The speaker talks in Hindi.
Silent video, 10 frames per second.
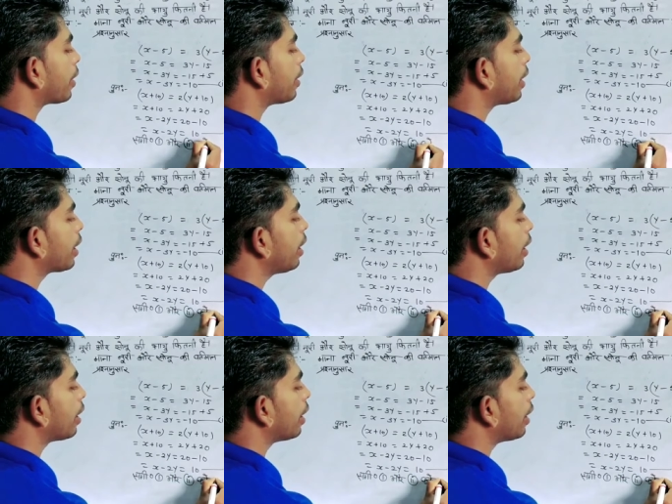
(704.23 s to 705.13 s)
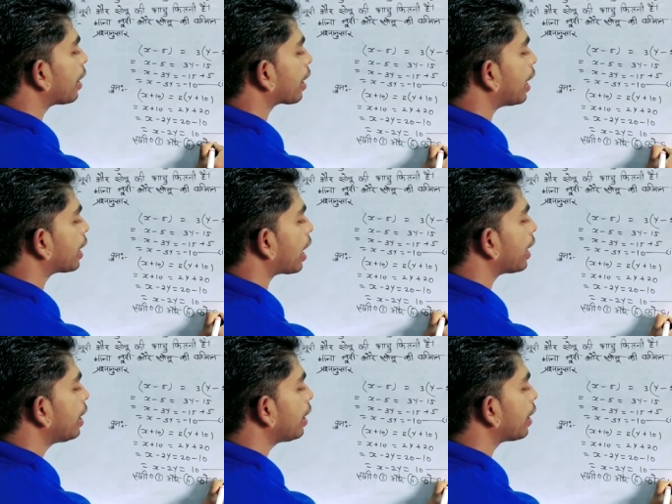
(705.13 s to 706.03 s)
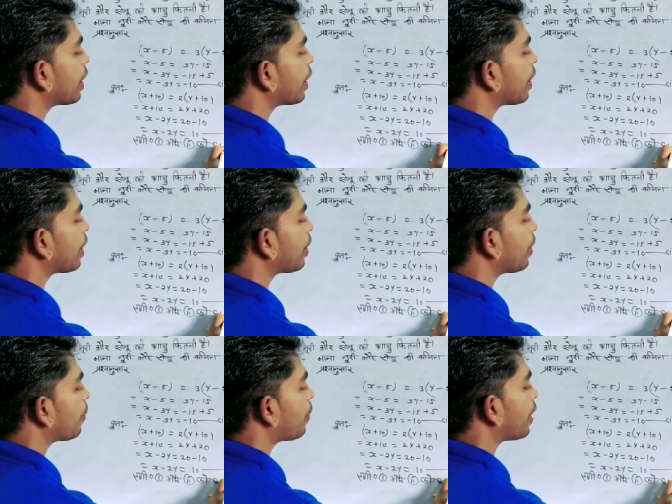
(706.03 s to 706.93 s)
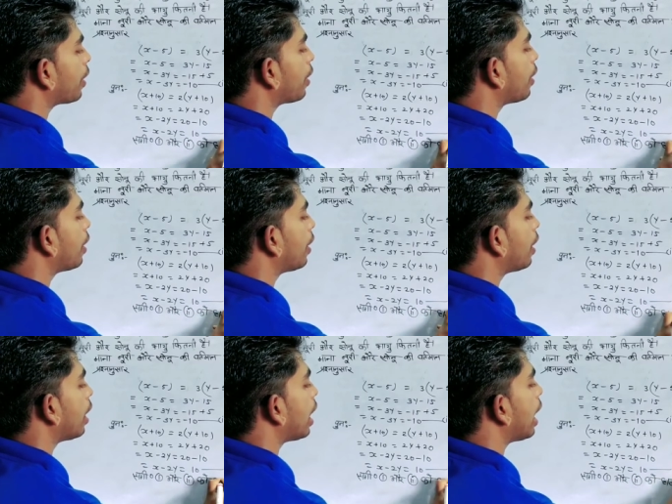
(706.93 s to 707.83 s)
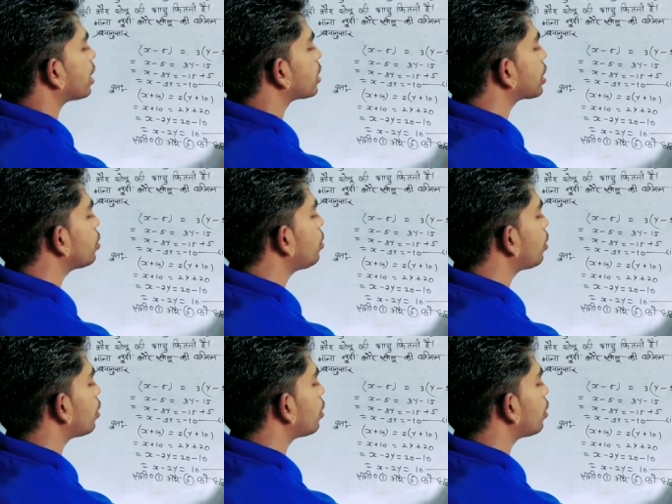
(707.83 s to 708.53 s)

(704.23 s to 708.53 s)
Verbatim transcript: पर ठीक है घटाने पर ऐसा क्यों